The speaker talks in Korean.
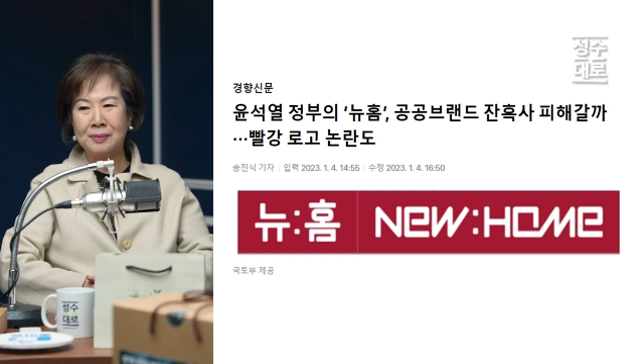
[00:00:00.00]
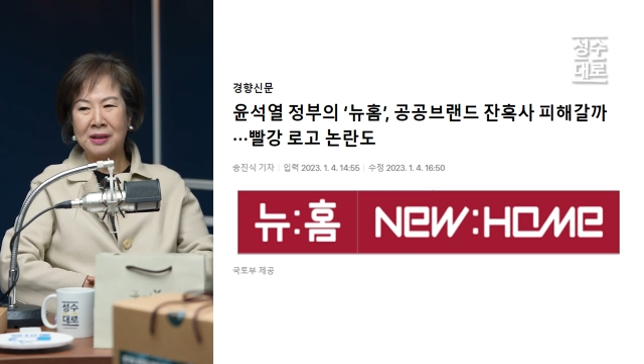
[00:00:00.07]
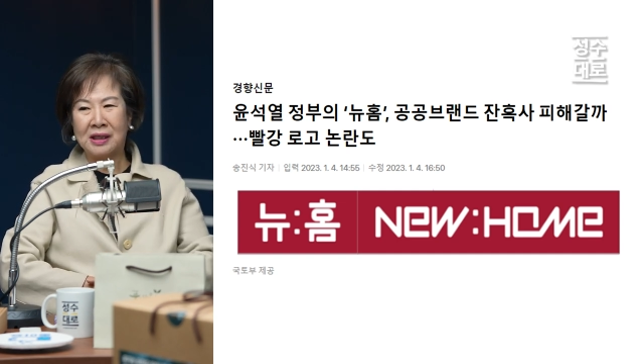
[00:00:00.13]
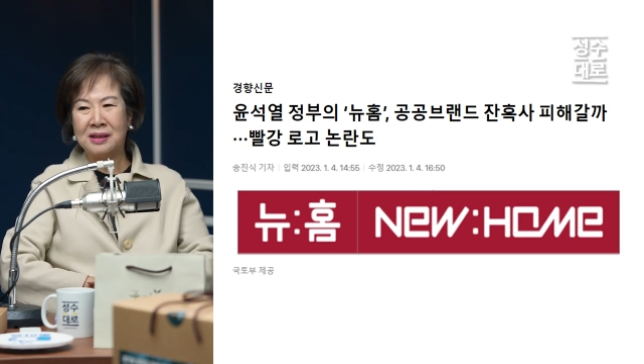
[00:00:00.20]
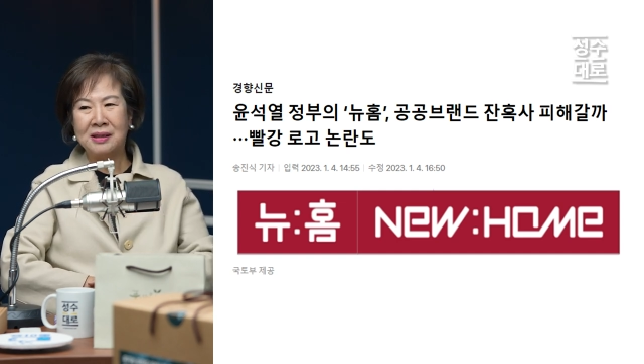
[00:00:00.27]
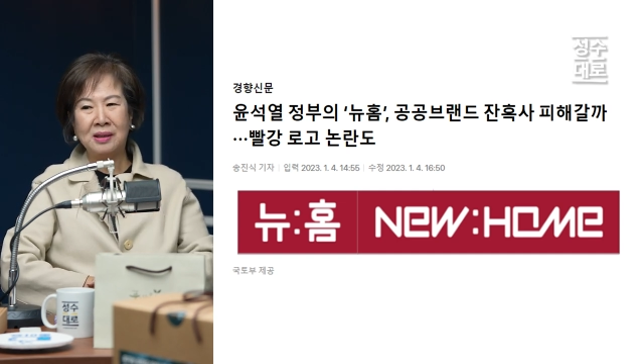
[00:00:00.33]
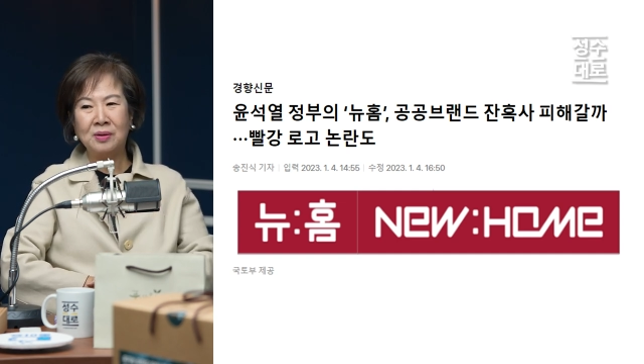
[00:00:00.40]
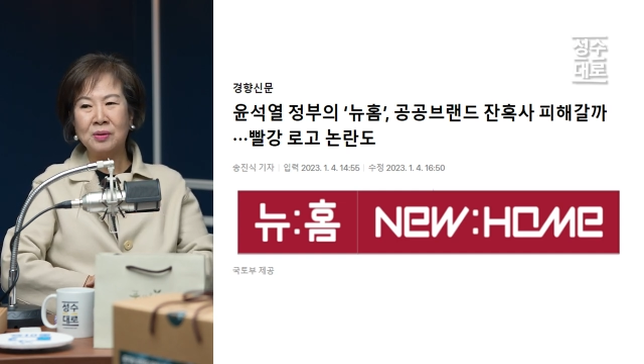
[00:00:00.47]

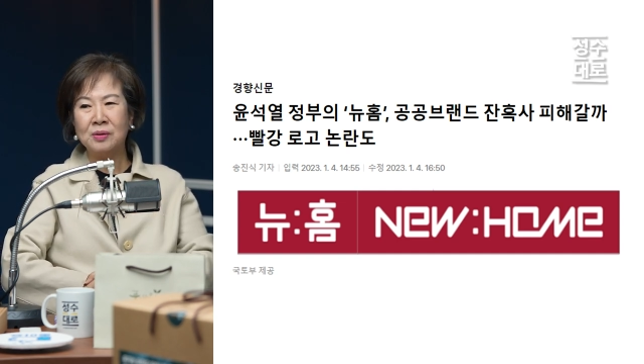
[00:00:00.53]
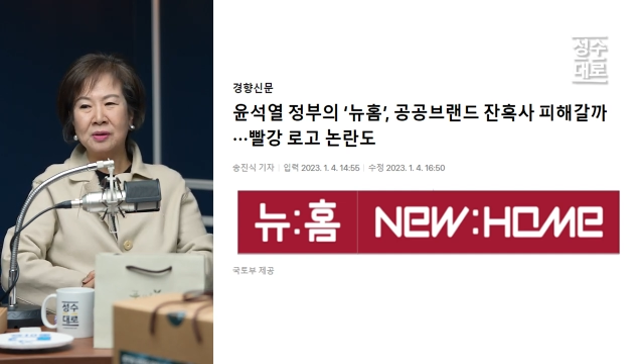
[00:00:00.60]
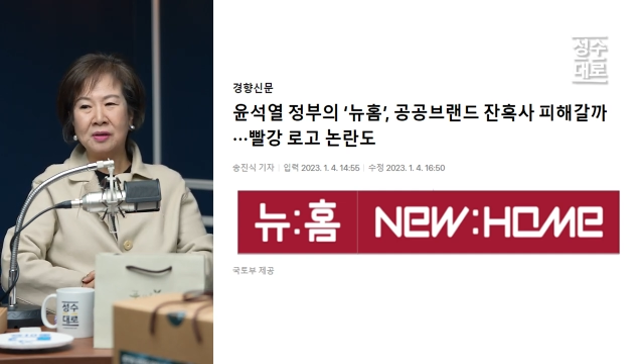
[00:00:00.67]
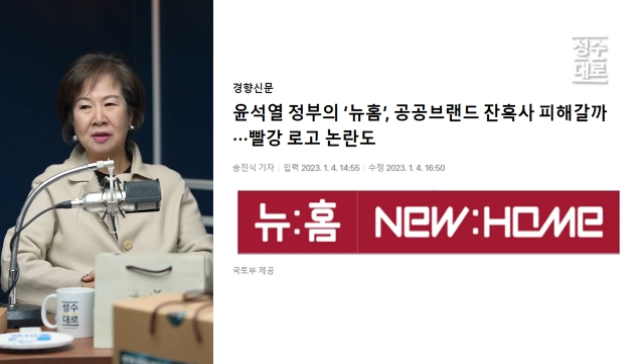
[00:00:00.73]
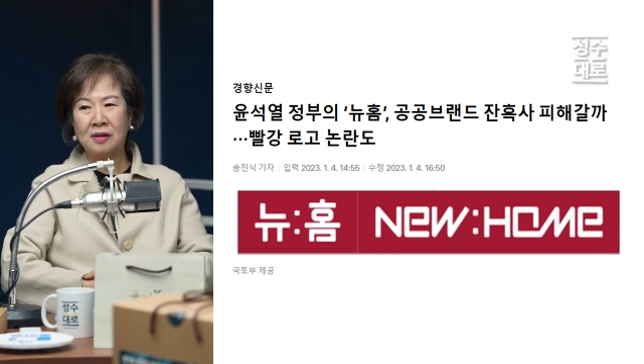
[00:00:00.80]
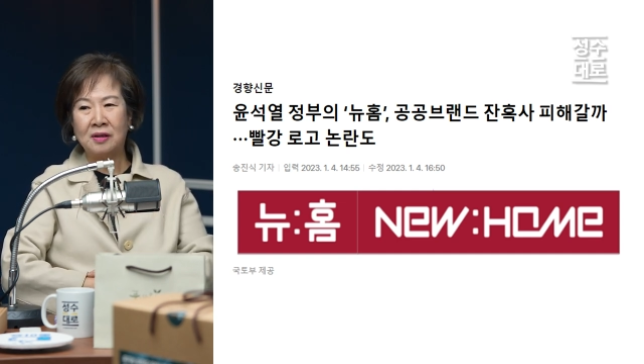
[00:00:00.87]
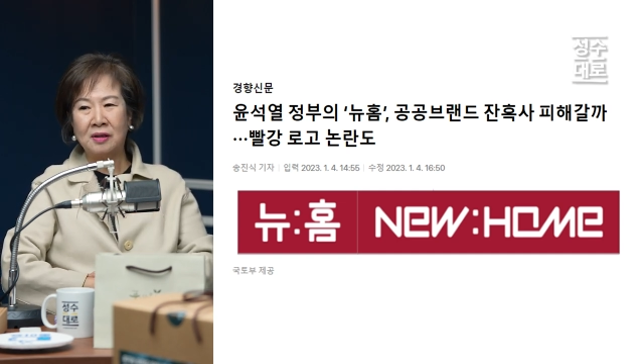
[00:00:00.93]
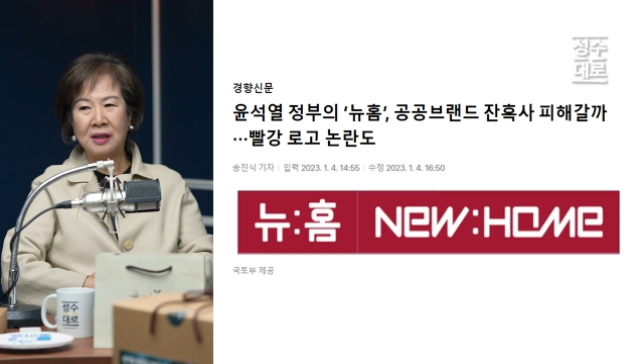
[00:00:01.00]

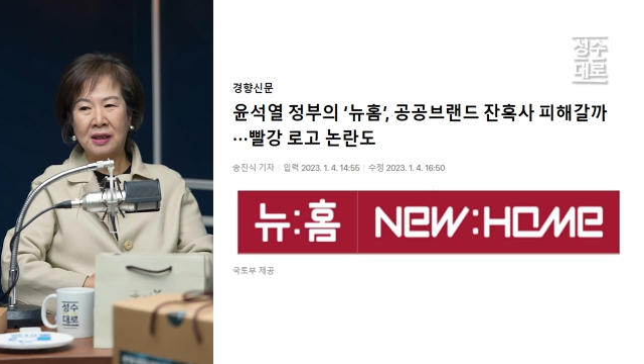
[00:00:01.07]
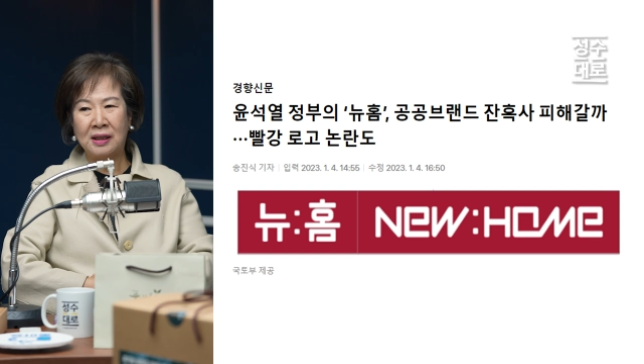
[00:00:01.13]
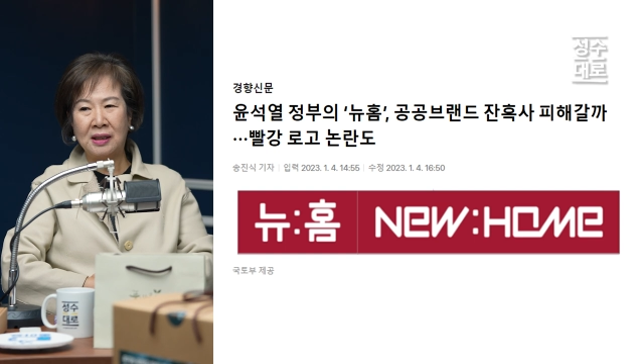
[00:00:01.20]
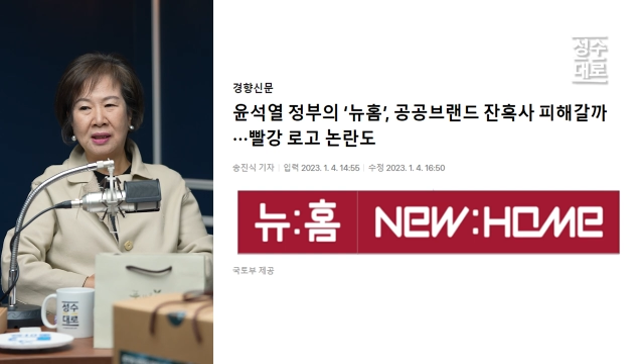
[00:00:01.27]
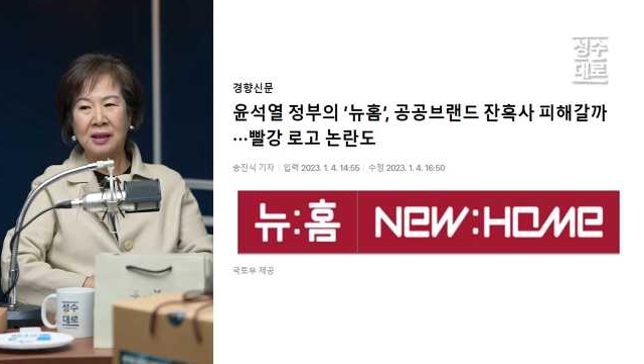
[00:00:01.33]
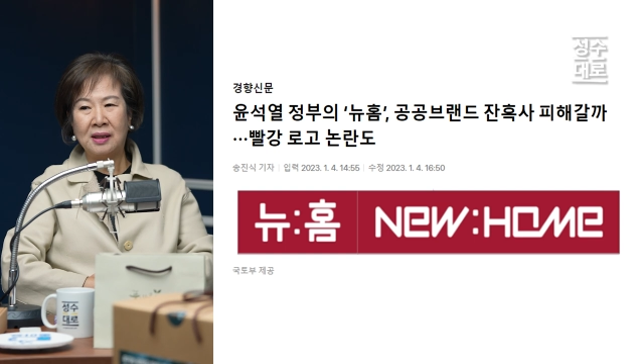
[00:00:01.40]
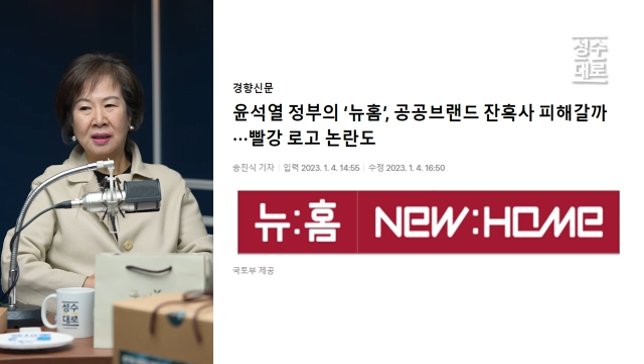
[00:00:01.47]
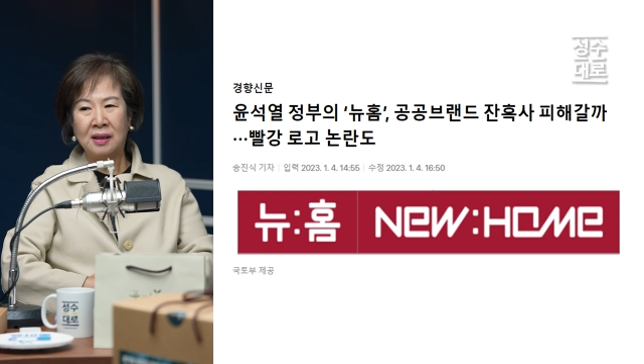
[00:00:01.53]

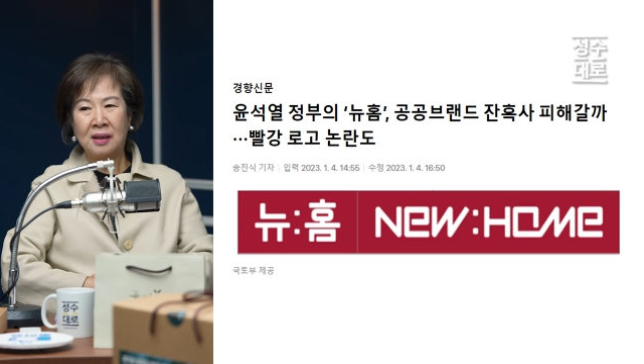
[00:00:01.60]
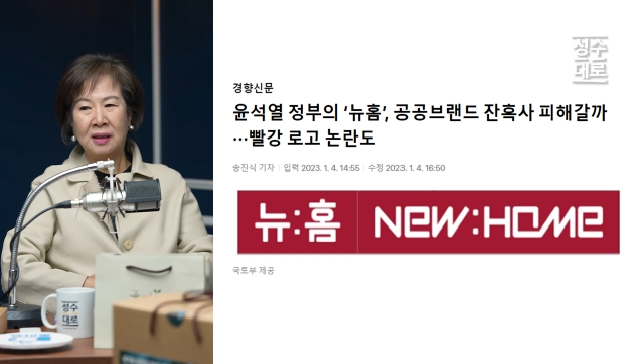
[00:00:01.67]
자체로서의